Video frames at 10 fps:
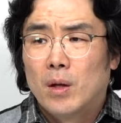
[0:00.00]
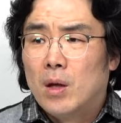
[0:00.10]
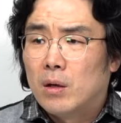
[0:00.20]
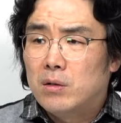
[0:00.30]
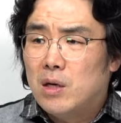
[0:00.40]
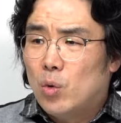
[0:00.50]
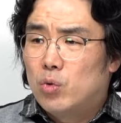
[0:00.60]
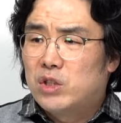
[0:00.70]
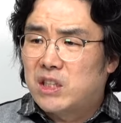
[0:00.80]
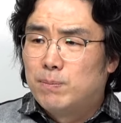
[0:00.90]
그냥 꼭
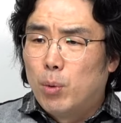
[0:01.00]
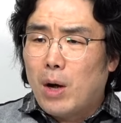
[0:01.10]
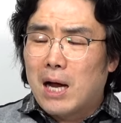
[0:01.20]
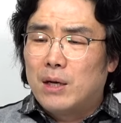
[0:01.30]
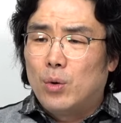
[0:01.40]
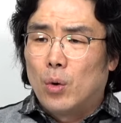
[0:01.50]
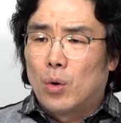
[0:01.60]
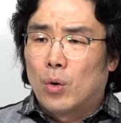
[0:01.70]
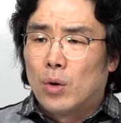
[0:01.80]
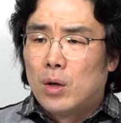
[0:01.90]
진보가 아니고
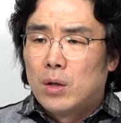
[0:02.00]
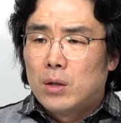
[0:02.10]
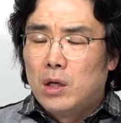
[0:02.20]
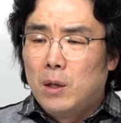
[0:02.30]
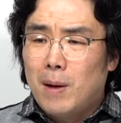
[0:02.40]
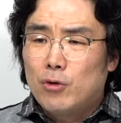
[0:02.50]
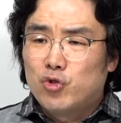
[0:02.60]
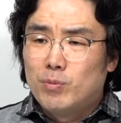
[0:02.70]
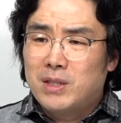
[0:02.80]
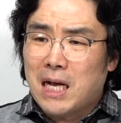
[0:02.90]
일반 국민
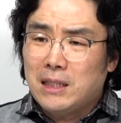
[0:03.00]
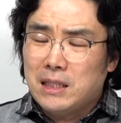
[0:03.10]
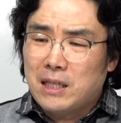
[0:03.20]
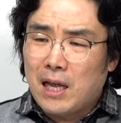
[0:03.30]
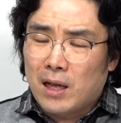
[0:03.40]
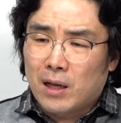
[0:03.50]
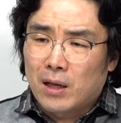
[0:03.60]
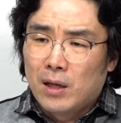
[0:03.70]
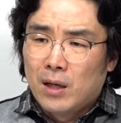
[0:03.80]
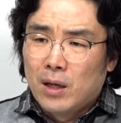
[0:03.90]
상식에
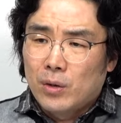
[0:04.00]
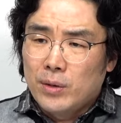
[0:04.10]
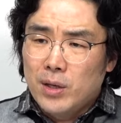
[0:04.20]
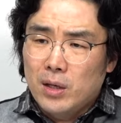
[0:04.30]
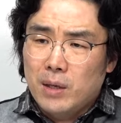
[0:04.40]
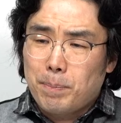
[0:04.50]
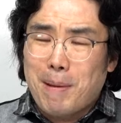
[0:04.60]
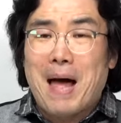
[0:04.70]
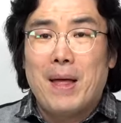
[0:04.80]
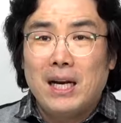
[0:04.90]
굉장히
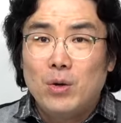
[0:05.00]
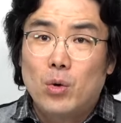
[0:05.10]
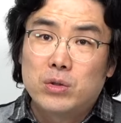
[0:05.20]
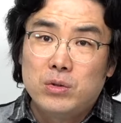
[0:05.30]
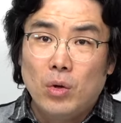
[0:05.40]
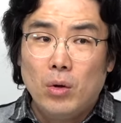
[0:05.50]
반하는 거거든요